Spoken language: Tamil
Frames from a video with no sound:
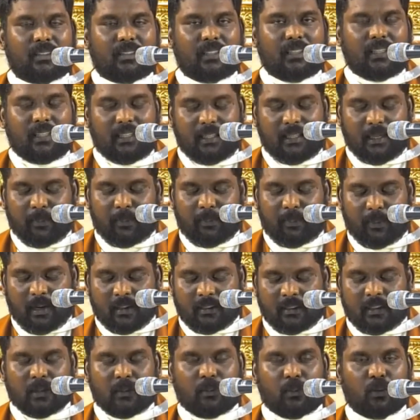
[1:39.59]
சிறிய
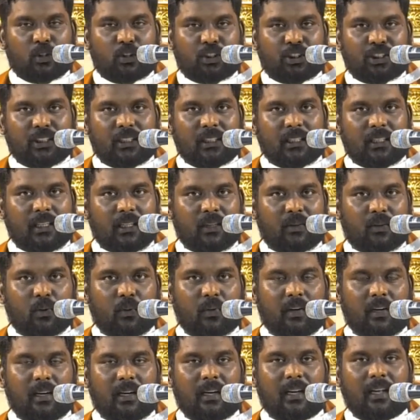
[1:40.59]
பாத்திரம் ஒரு சின்ன
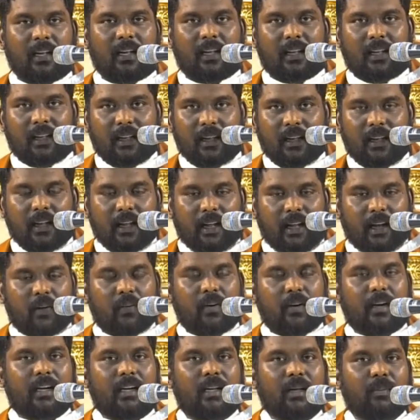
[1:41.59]
குவலையில்
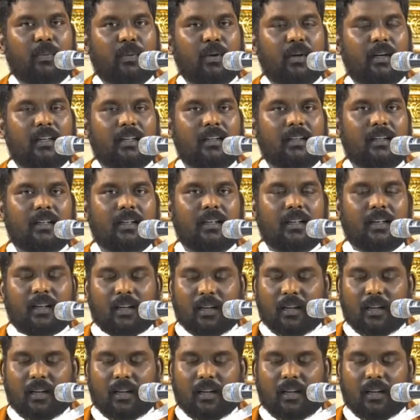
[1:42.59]
அவர்கிட்ட போயிட்டு